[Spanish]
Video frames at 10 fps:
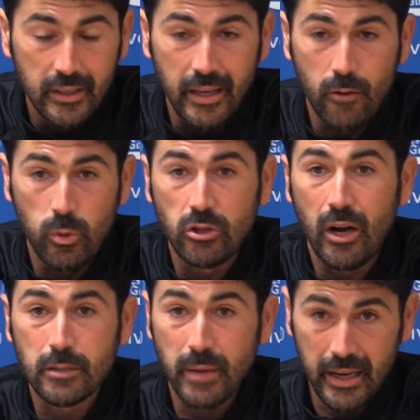En cuanto a
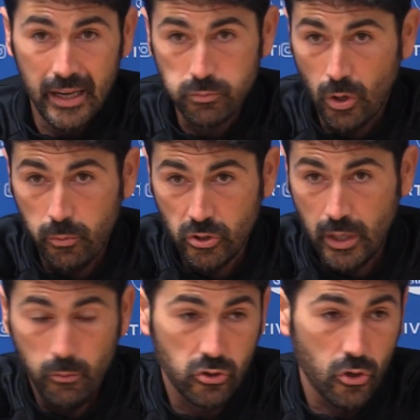las bajas, bueno, pues
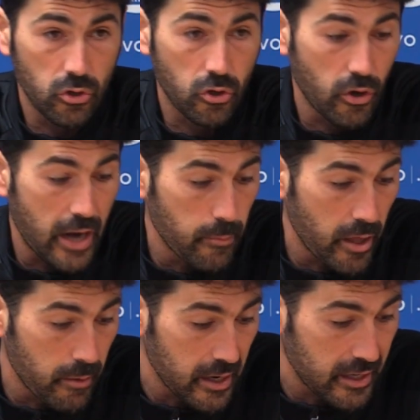seguimos con, Alba
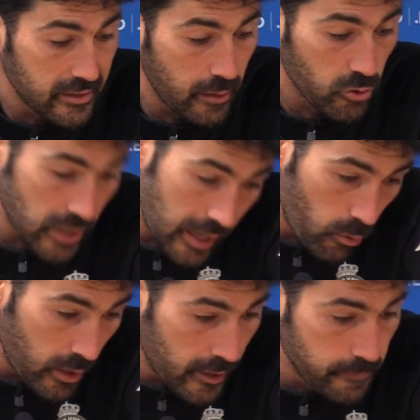de baja, tenemos a
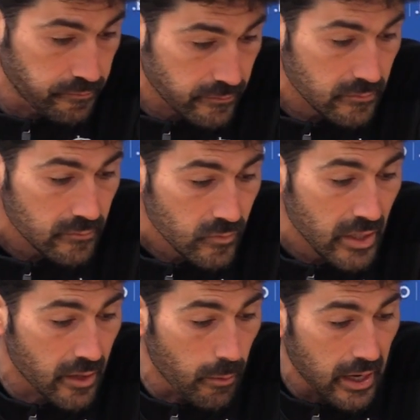Laura
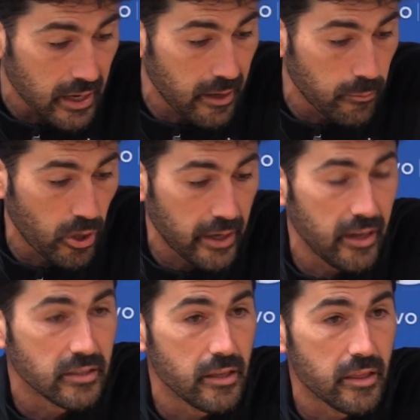de baja por
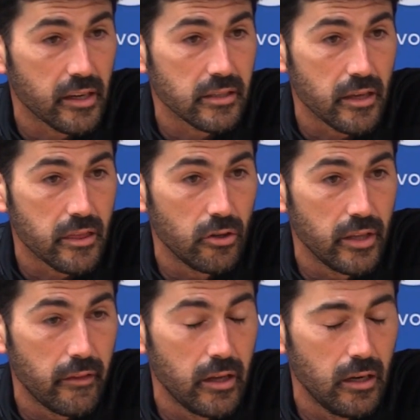aquel esguince que se hizo el
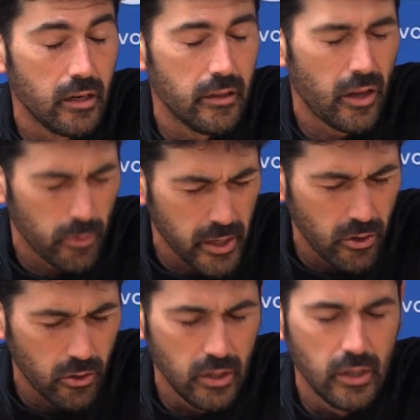día del,
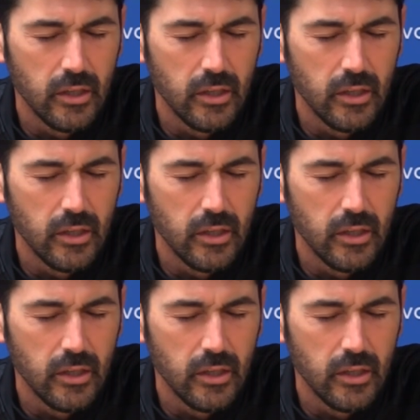Oviedo.